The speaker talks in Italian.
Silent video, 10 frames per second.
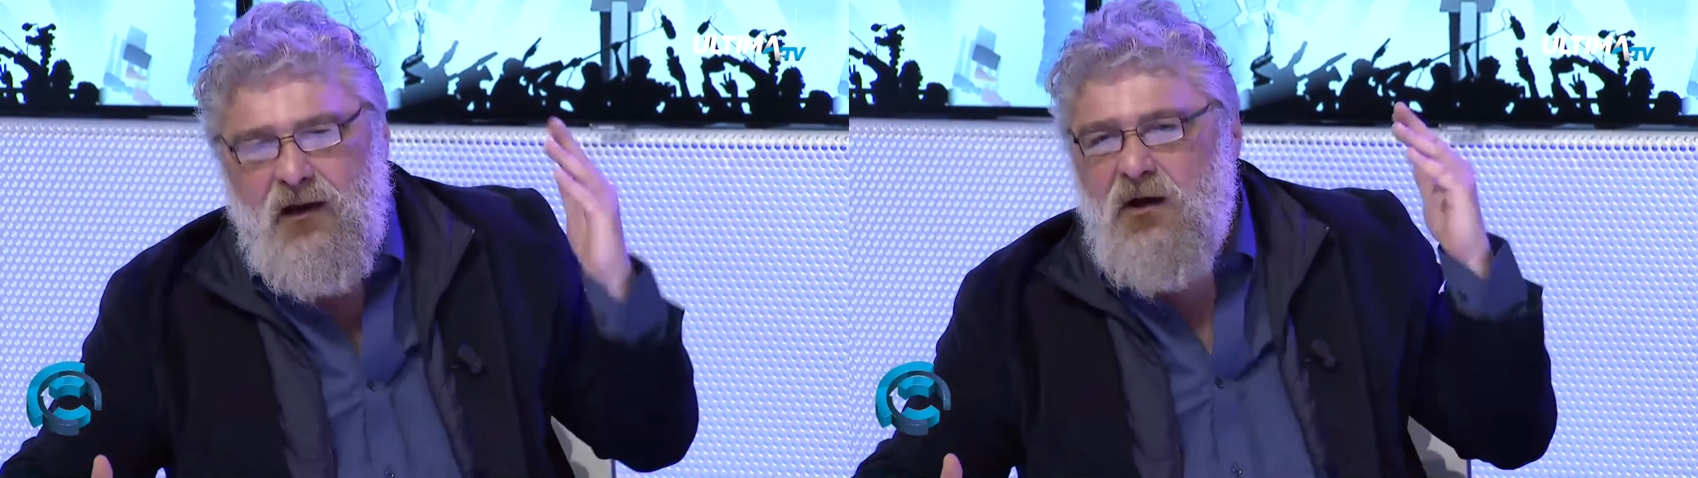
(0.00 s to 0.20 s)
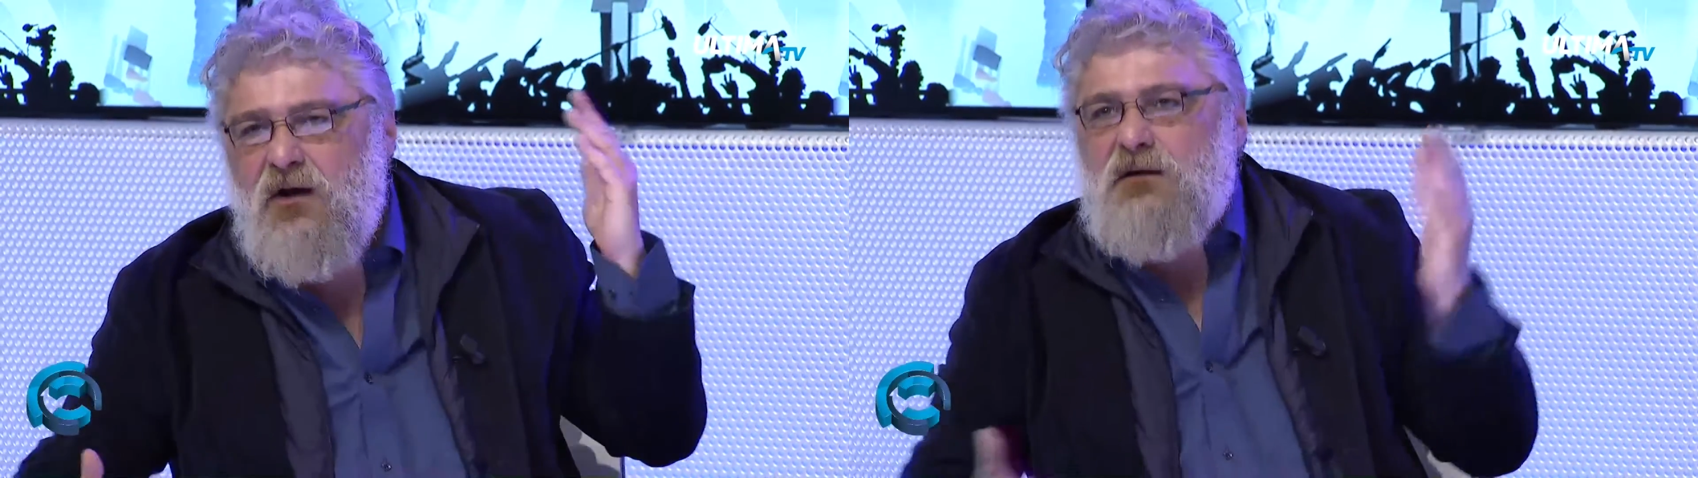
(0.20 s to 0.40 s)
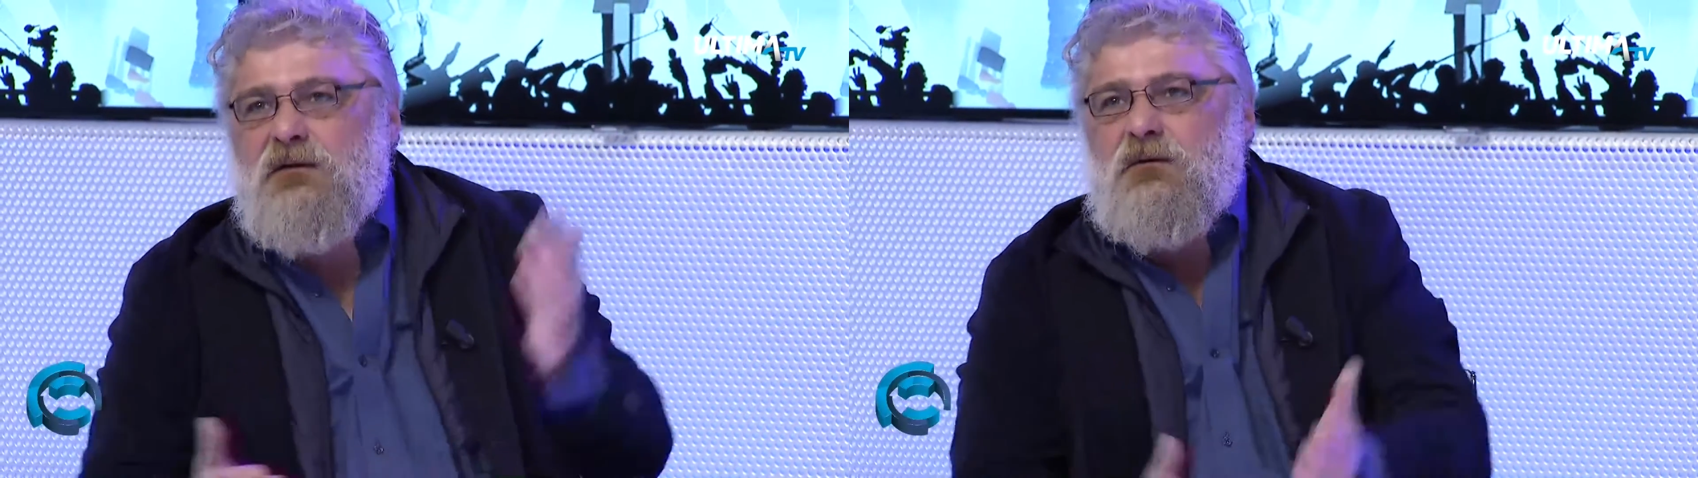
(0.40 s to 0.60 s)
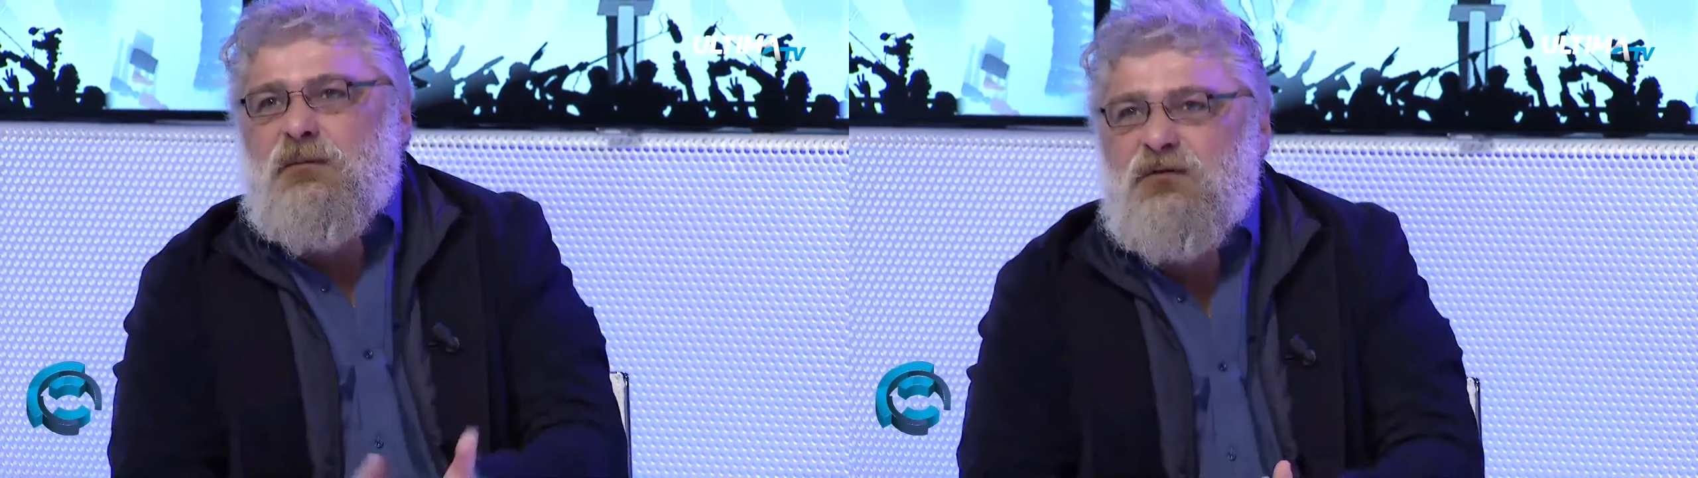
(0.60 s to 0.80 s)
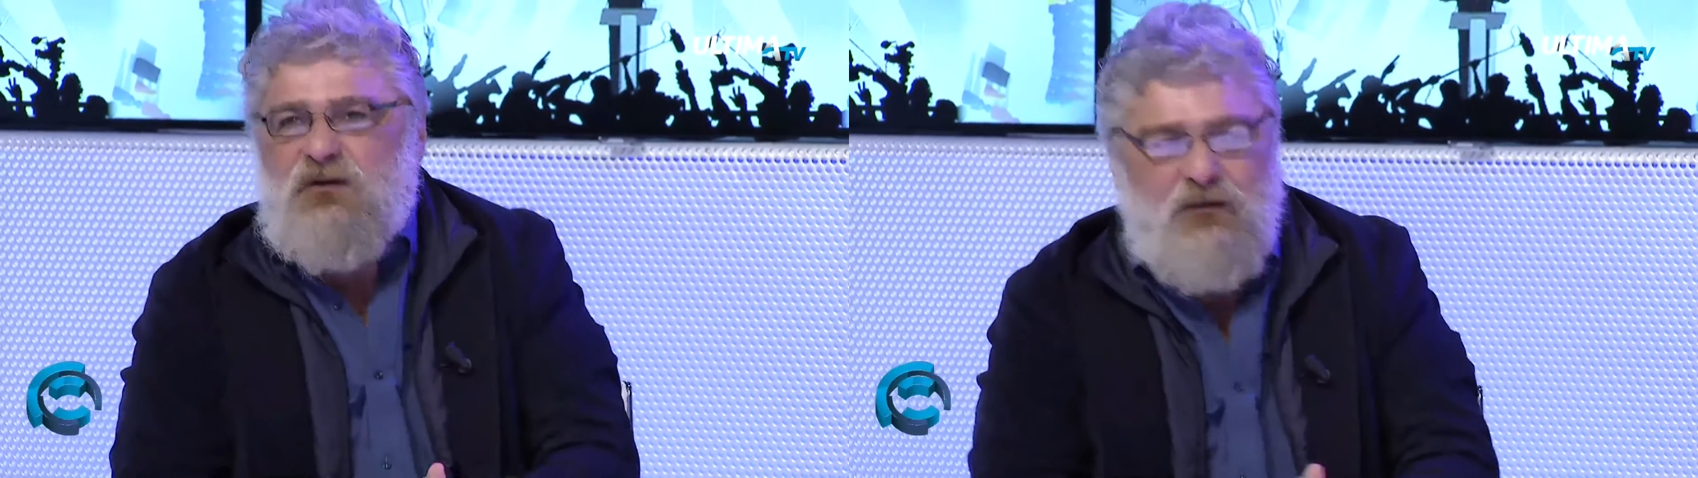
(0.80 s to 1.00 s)

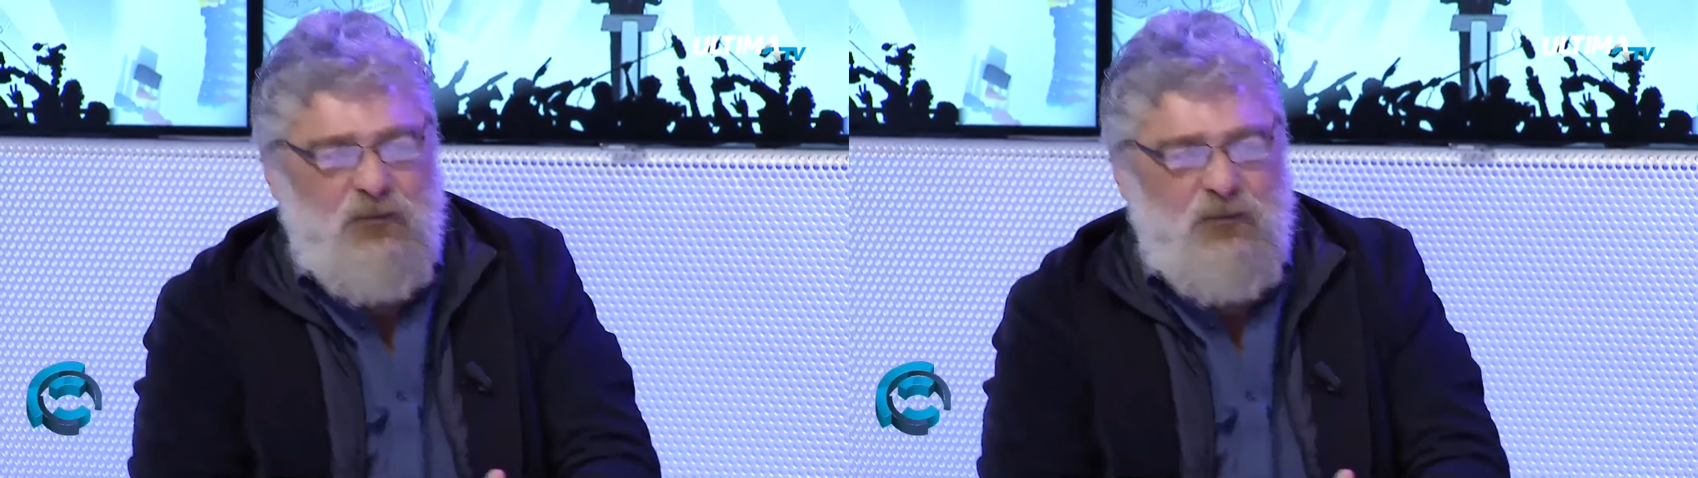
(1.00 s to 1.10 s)
Io eh,